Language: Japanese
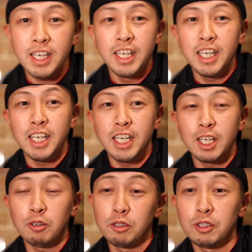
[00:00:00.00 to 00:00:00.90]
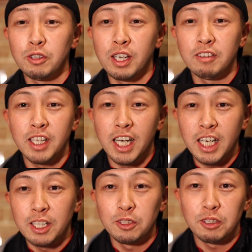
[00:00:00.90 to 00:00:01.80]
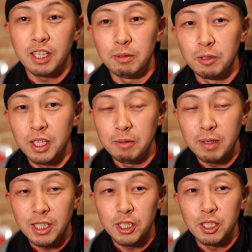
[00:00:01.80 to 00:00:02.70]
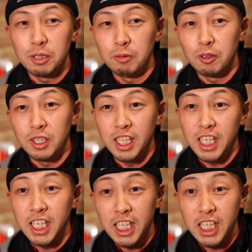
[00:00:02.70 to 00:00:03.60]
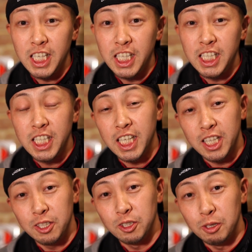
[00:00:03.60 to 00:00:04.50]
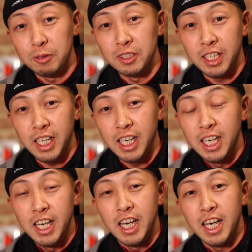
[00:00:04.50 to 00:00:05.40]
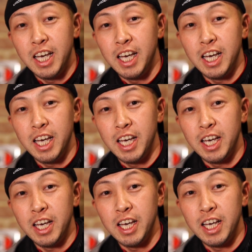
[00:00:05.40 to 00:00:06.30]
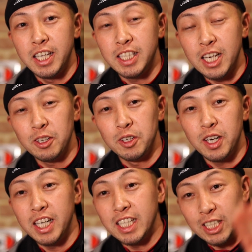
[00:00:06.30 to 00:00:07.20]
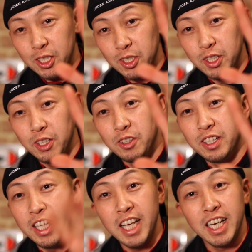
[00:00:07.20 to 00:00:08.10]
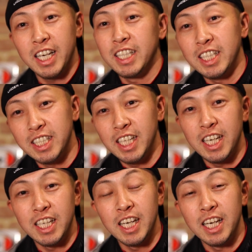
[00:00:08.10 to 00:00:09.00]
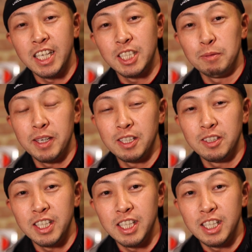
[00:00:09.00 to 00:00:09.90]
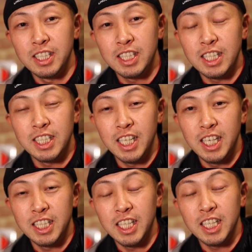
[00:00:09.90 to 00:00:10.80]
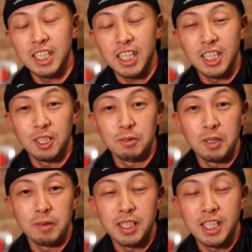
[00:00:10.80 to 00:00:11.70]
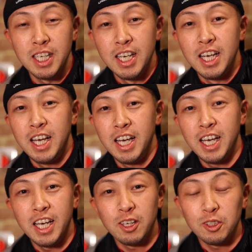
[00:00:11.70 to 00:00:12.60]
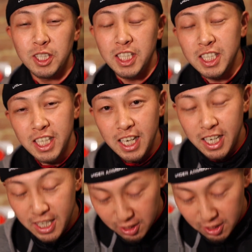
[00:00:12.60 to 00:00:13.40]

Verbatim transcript: えー、この動画をね、上げるときはもう年末もうギリギリになってると思うんでね、えー、最後の挨拶というようなね、形で、えー、締めくくりさせていただきたいと思います。えー、今年1年ありが